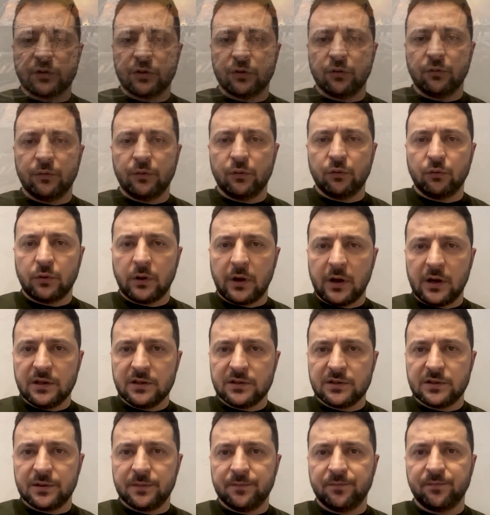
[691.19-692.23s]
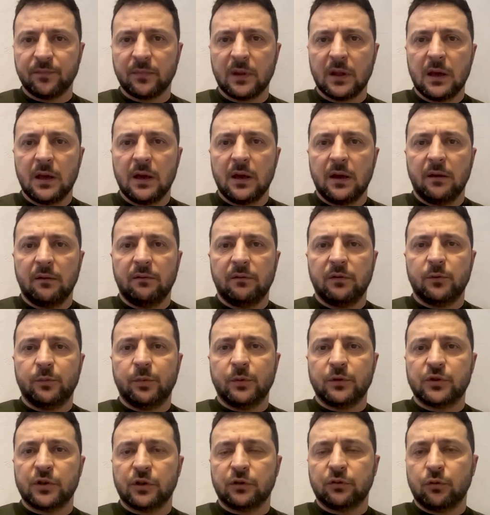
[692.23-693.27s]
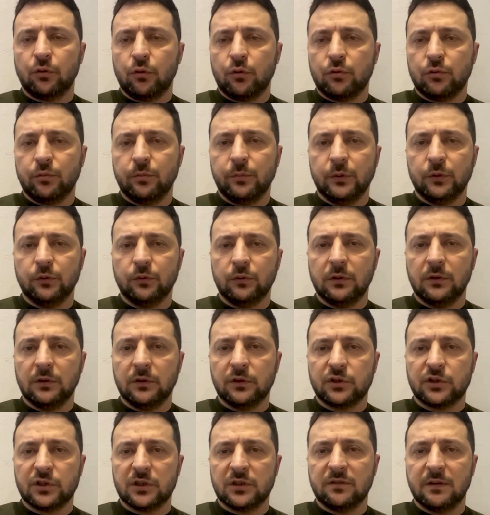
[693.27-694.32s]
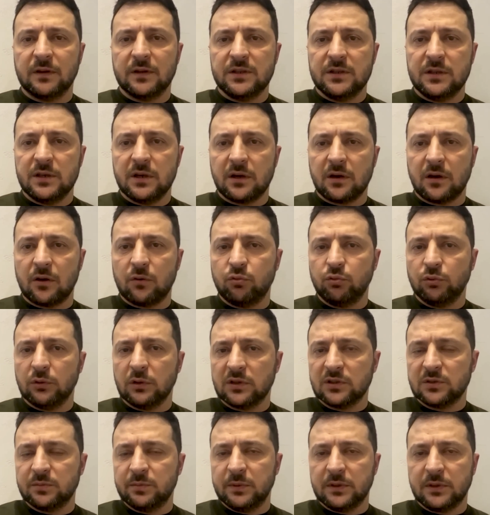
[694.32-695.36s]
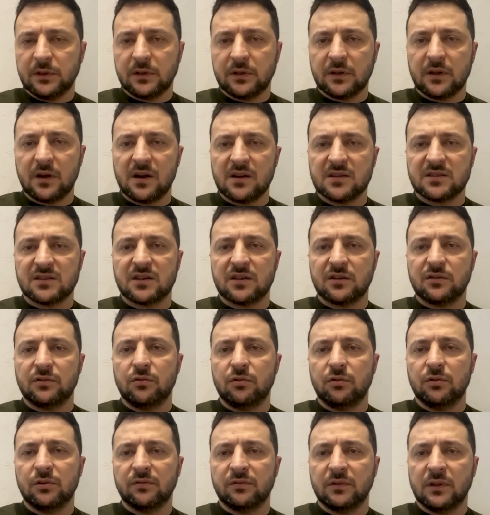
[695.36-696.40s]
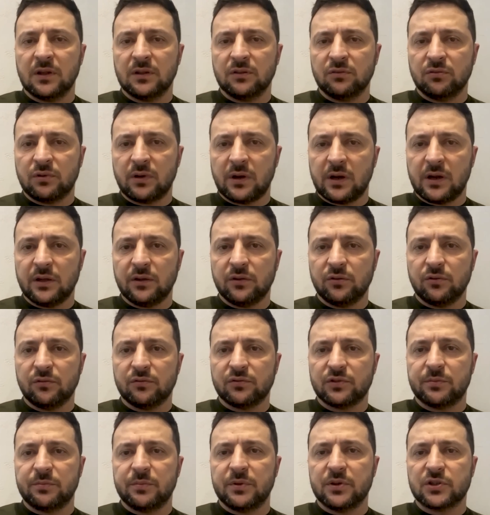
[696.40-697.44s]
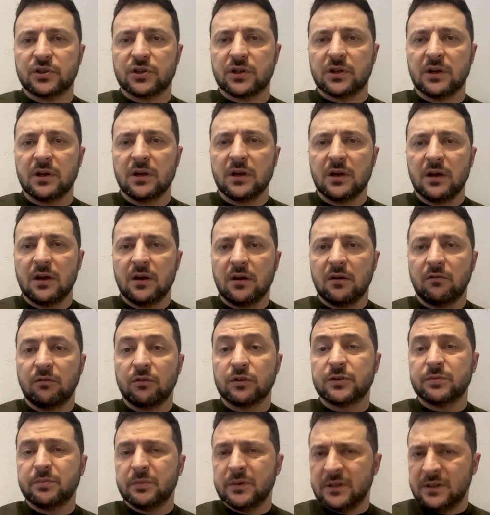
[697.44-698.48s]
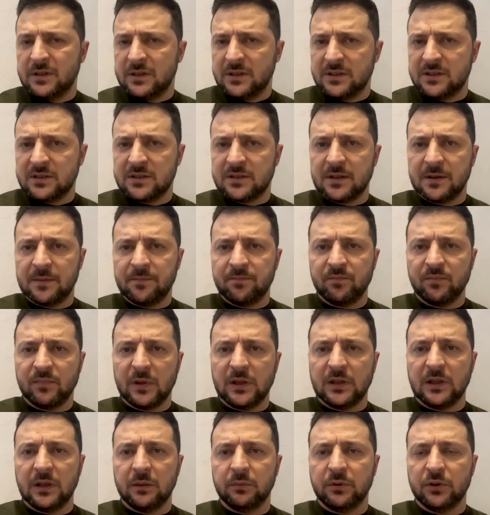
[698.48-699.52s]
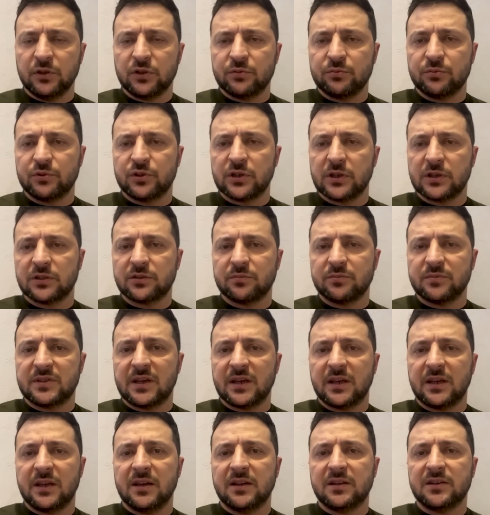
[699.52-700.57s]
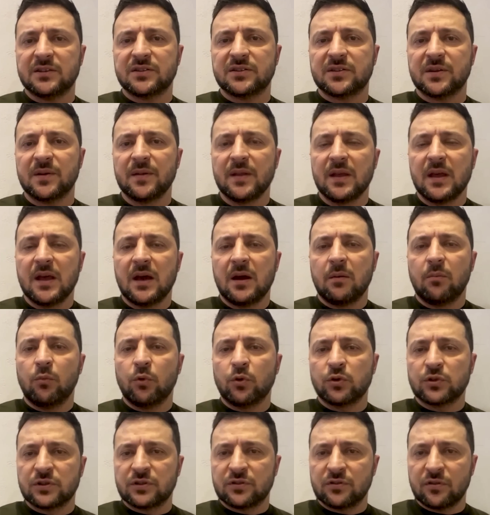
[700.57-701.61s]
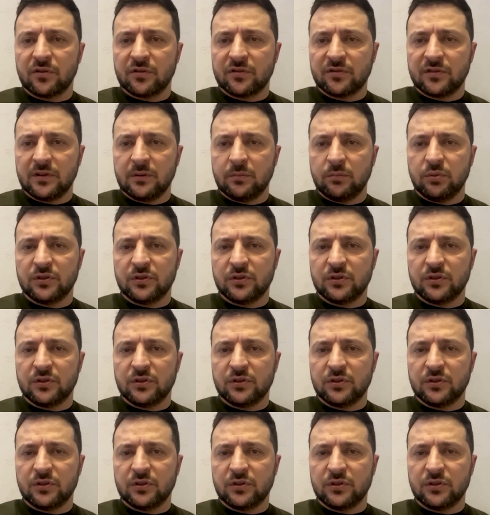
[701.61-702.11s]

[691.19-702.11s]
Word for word: thống Ukraine Volodymyr Zelensky nói rằng đất nước của ông sẽ cần chờ đợi trong việc phát động cuộc phản công, cho thấy rằng việc tiến hành chiến dịch ngay bây giờ sẽ dẫn đến tổn thất nặng nề.